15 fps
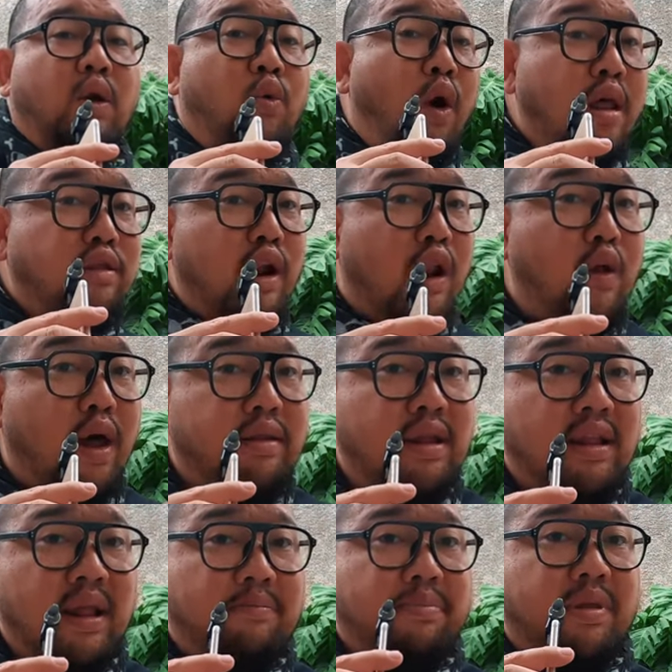gue kan selalu
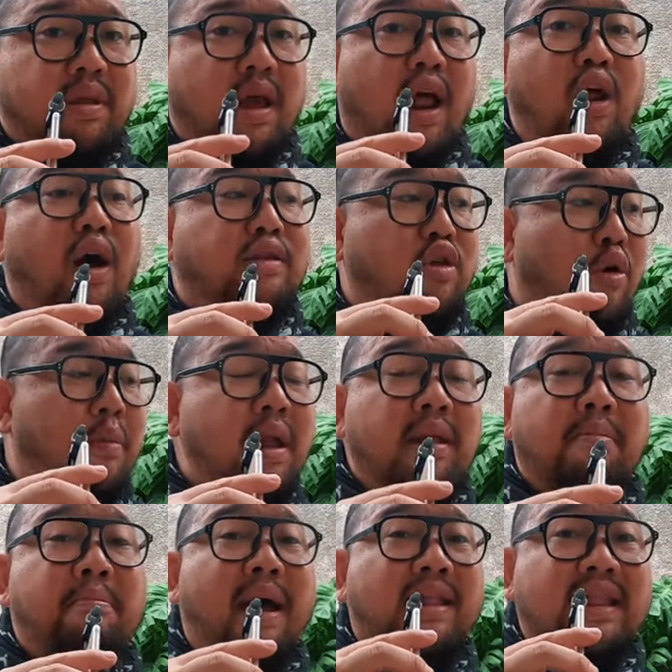ngasih tips kalau ngasih obat
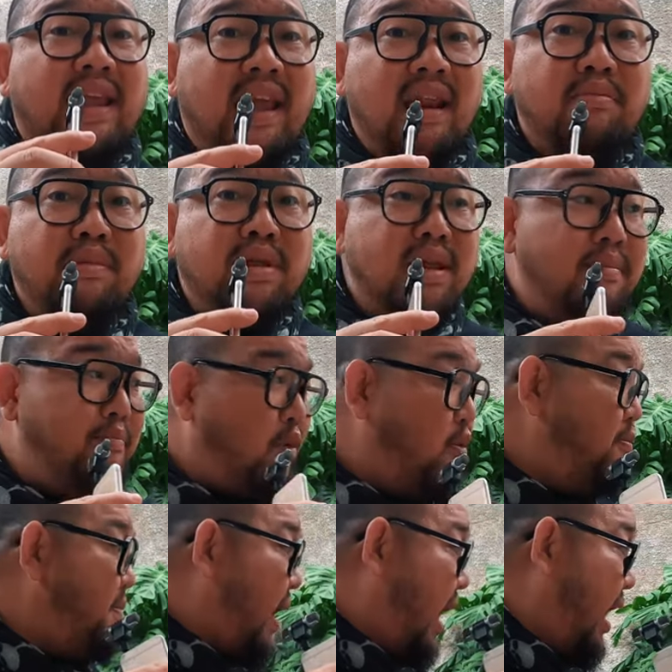matiin mesin
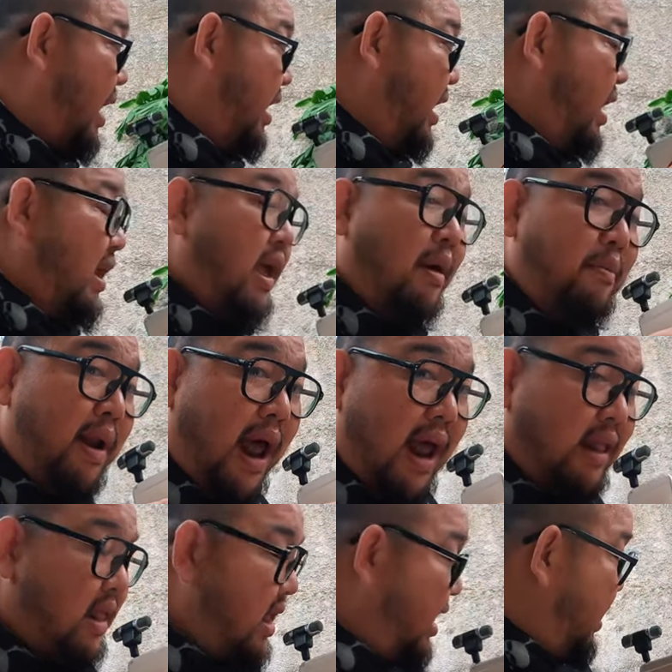pompa, yang
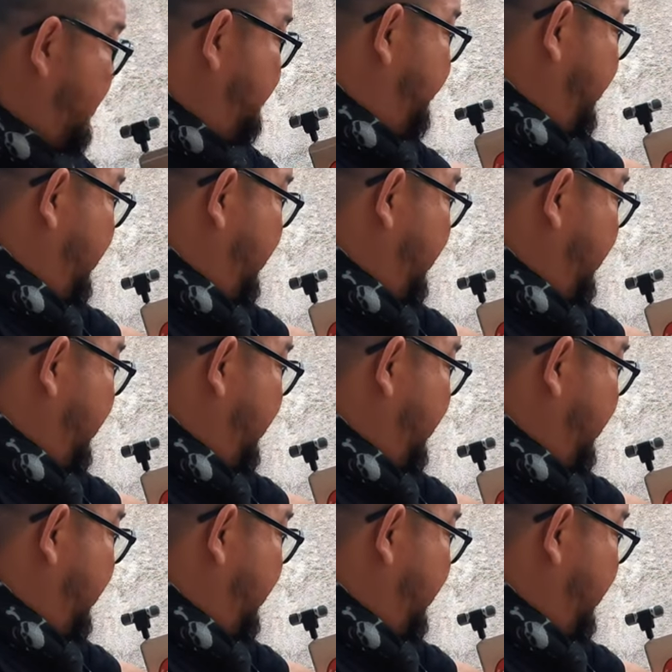berarti